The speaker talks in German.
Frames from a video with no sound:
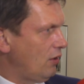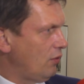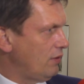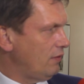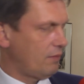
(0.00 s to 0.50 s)

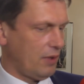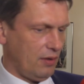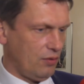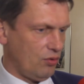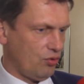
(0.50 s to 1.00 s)
und
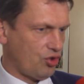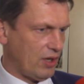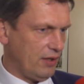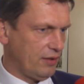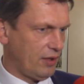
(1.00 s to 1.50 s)
äh,
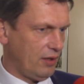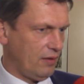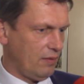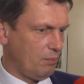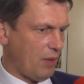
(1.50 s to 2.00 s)
stellt
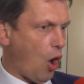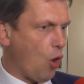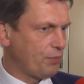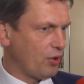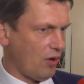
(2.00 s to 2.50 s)
äh,
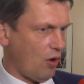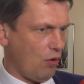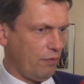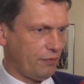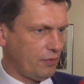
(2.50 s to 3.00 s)
Behauptungen
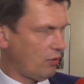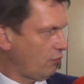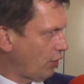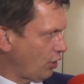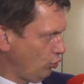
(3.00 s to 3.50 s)
auf,
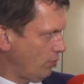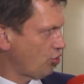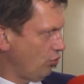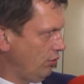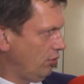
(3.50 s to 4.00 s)
von der
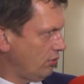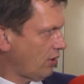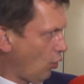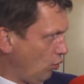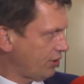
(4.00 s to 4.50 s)

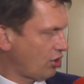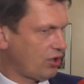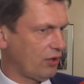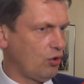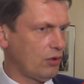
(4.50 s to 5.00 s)
Überschuldung auch der
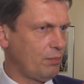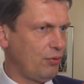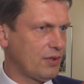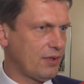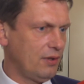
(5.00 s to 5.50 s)
Stadt
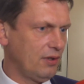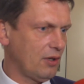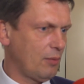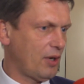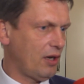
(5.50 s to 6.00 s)
Cottbus
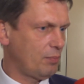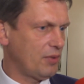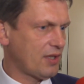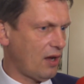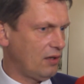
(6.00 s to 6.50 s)
hingebracht,
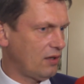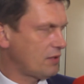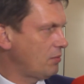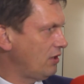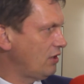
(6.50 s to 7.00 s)
bis dahin,
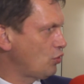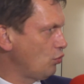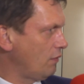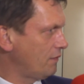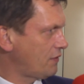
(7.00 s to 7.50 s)
dass wir nicht
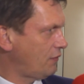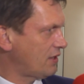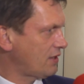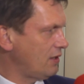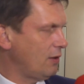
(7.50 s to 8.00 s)

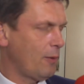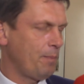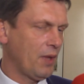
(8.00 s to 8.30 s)
zukunftsfest sind.